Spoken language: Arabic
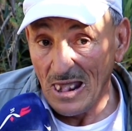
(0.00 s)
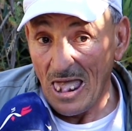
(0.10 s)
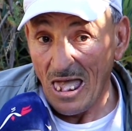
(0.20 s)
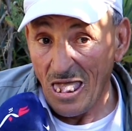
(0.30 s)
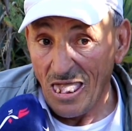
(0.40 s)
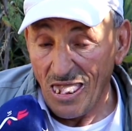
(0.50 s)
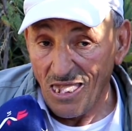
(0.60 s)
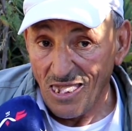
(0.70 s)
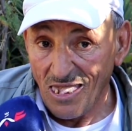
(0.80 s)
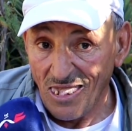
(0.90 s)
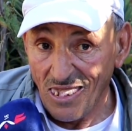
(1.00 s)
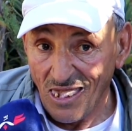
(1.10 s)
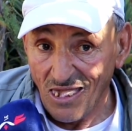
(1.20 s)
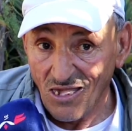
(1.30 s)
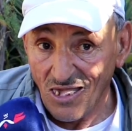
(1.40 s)
هذا مغتصب
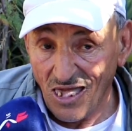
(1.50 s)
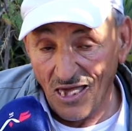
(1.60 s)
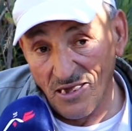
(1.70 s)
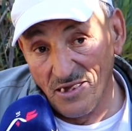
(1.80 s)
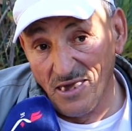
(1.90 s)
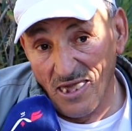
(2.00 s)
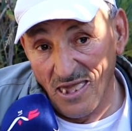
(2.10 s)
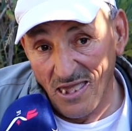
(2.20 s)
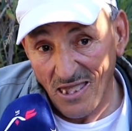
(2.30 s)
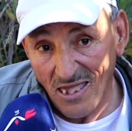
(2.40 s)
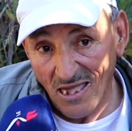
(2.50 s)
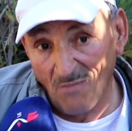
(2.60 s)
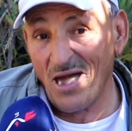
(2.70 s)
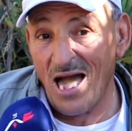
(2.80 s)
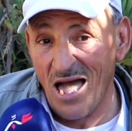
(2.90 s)
سيده اخرى اييه
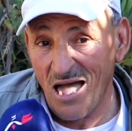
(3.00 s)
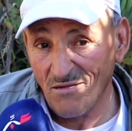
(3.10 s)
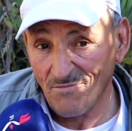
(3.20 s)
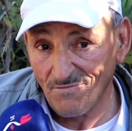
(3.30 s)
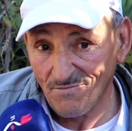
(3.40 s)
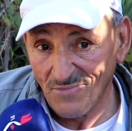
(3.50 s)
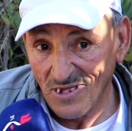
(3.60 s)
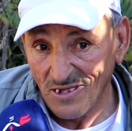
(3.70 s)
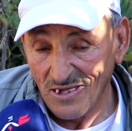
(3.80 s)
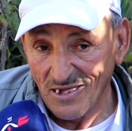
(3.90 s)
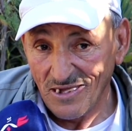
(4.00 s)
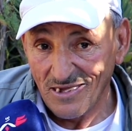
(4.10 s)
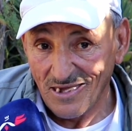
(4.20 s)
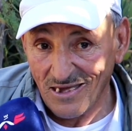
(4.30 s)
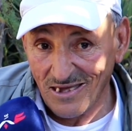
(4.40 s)
بعام
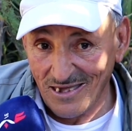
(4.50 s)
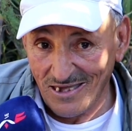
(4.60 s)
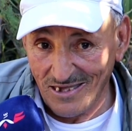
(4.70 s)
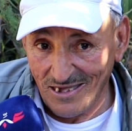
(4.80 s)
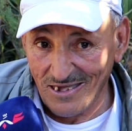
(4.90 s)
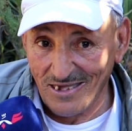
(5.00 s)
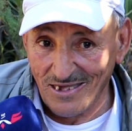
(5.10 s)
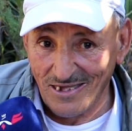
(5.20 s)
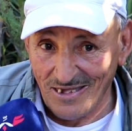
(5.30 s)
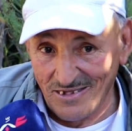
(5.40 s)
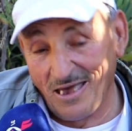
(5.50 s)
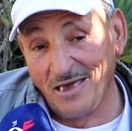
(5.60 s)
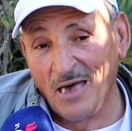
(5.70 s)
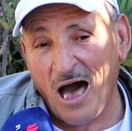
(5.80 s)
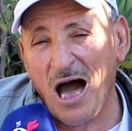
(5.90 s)
وزائد الجريمه ديال
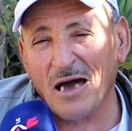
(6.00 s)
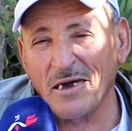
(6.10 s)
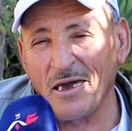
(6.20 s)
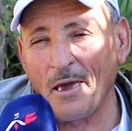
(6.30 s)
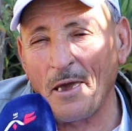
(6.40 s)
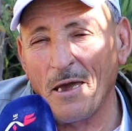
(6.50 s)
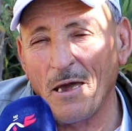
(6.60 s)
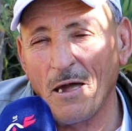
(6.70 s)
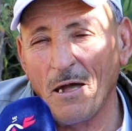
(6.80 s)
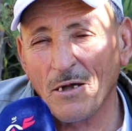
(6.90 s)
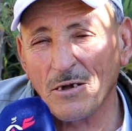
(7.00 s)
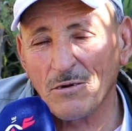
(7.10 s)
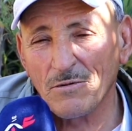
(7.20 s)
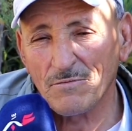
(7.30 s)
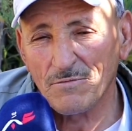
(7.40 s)
بنتك هاكاك
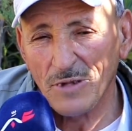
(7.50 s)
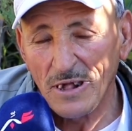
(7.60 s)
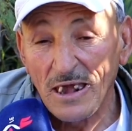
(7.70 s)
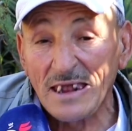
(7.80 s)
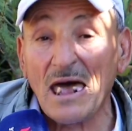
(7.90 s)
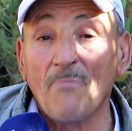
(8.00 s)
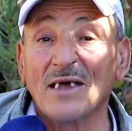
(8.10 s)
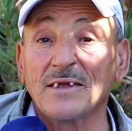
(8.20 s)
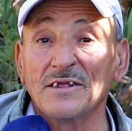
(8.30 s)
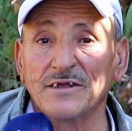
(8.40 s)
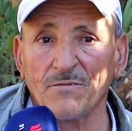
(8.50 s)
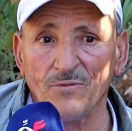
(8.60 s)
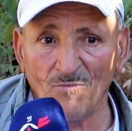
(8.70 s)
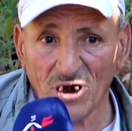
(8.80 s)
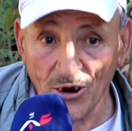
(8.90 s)
دابا
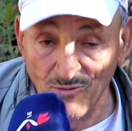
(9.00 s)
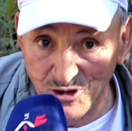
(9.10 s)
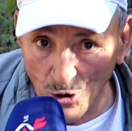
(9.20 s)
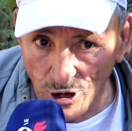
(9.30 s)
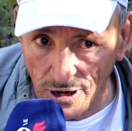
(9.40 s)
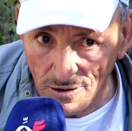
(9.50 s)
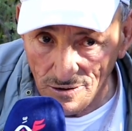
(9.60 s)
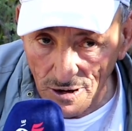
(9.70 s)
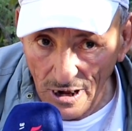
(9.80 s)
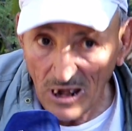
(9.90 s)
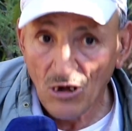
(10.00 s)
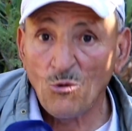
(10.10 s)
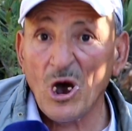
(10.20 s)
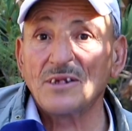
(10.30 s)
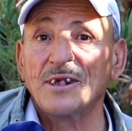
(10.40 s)
تنطلب من المسؤولين
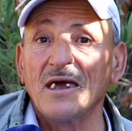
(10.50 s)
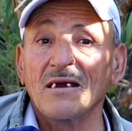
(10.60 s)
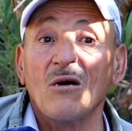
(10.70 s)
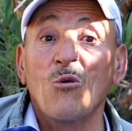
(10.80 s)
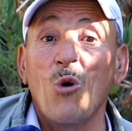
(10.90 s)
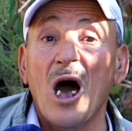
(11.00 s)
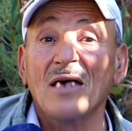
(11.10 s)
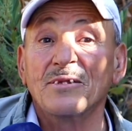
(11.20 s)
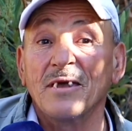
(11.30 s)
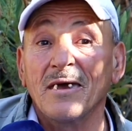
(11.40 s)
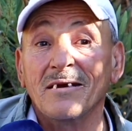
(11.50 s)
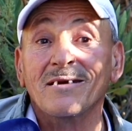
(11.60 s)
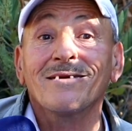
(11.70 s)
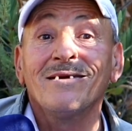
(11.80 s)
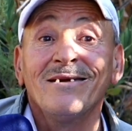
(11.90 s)
وزير
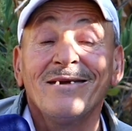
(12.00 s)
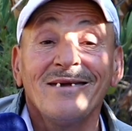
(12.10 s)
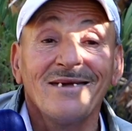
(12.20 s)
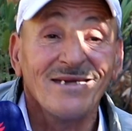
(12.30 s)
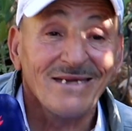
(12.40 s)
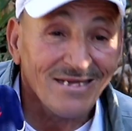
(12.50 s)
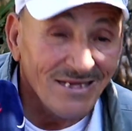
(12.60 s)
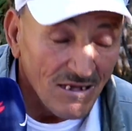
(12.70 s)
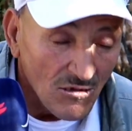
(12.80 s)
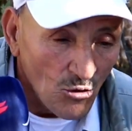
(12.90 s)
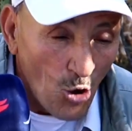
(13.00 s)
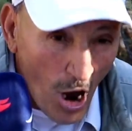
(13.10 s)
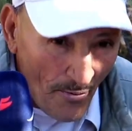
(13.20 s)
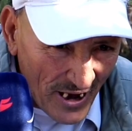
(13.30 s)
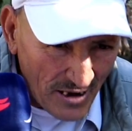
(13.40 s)
وزير
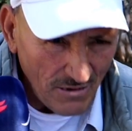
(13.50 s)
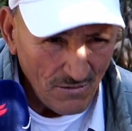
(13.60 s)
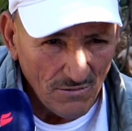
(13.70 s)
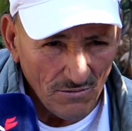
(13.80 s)
وهبي